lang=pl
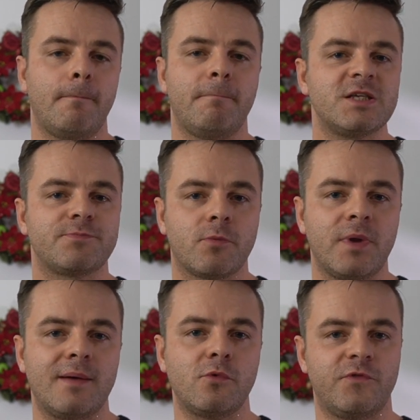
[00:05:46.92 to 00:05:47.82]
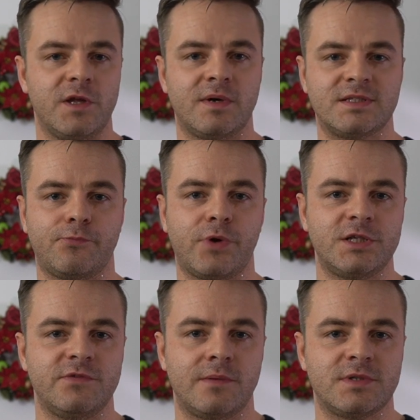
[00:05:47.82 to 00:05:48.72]
bez problemu firma
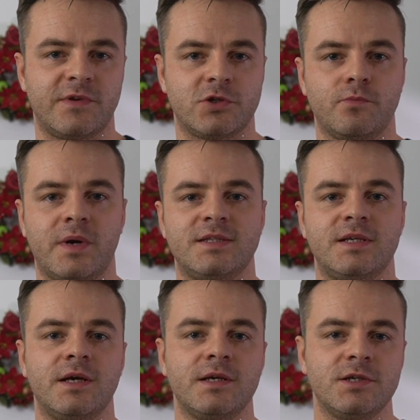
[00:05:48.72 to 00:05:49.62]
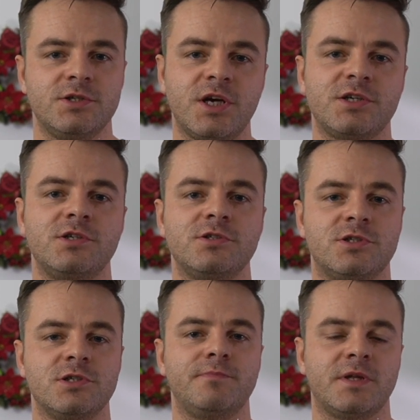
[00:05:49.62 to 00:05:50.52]
zapłaci Wam za Waszą pracę 10
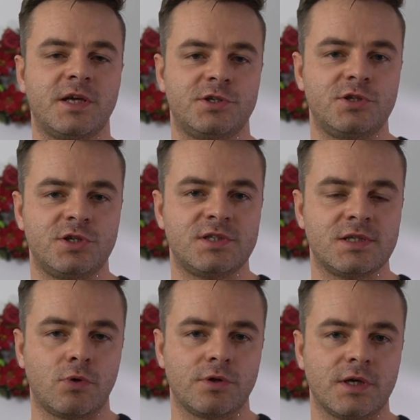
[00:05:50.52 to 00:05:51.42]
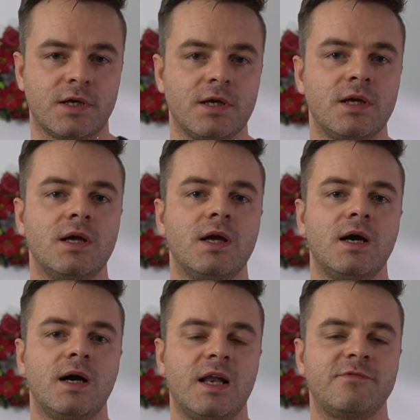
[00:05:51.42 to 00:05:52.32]
czy 15 tysięcy złotych.
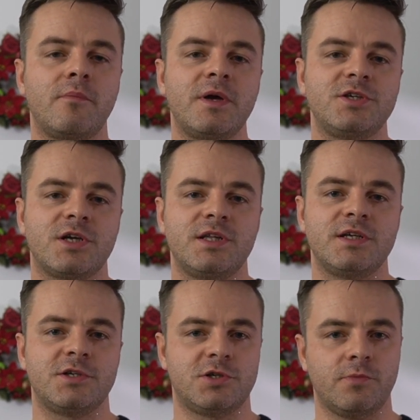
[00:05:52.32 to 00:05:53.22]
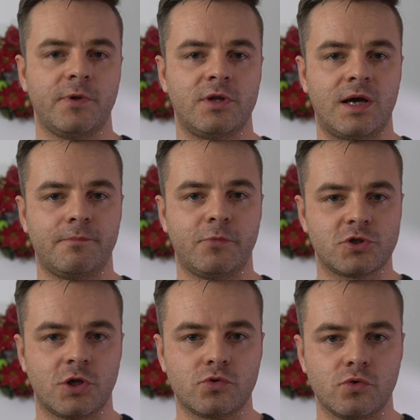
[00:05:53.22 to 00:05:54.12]
Ale w momencie, kiedy jesteście dopiero na
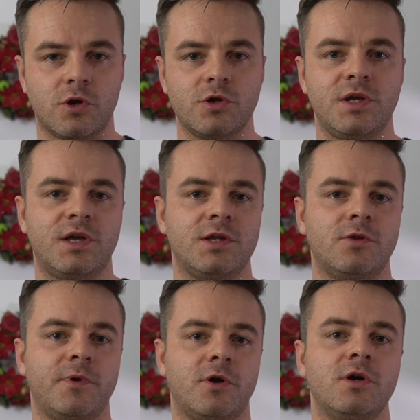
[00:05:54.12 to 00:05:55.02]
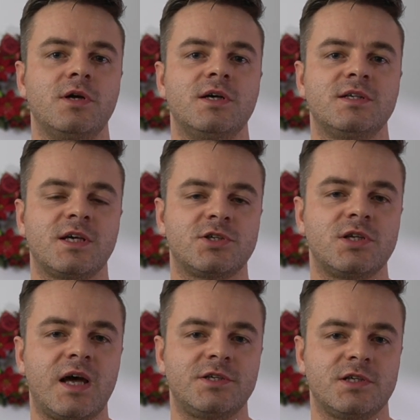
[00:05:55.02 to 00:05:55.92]
początku drogi, kiedy dopiero
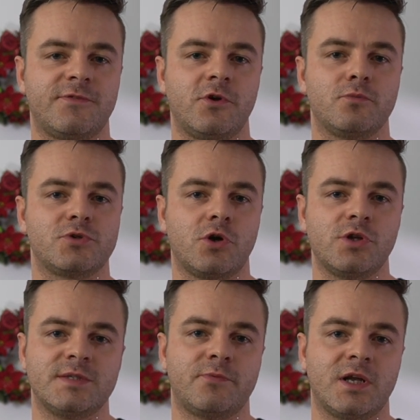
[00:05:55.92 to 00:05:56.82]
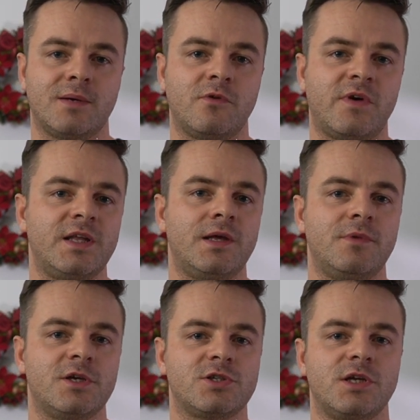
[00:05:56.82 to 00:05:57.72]
zaczynacie swoją przygodę z
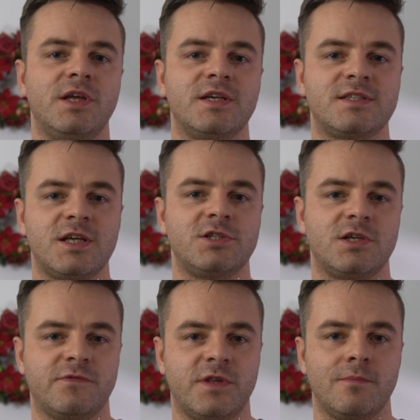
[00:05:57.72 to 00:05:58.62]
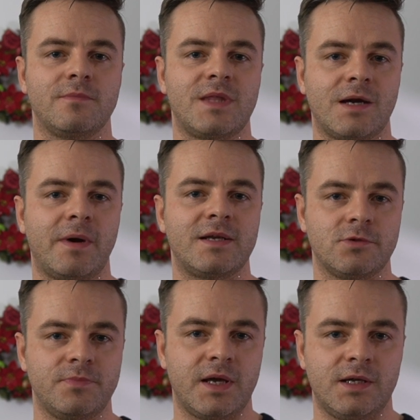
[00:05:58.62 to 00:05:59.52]
programowaniem, jeszcze nie jesteście w tym tak
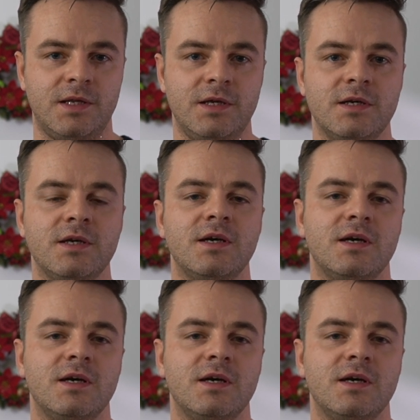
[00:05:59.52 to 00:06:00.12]
bardzo biegli,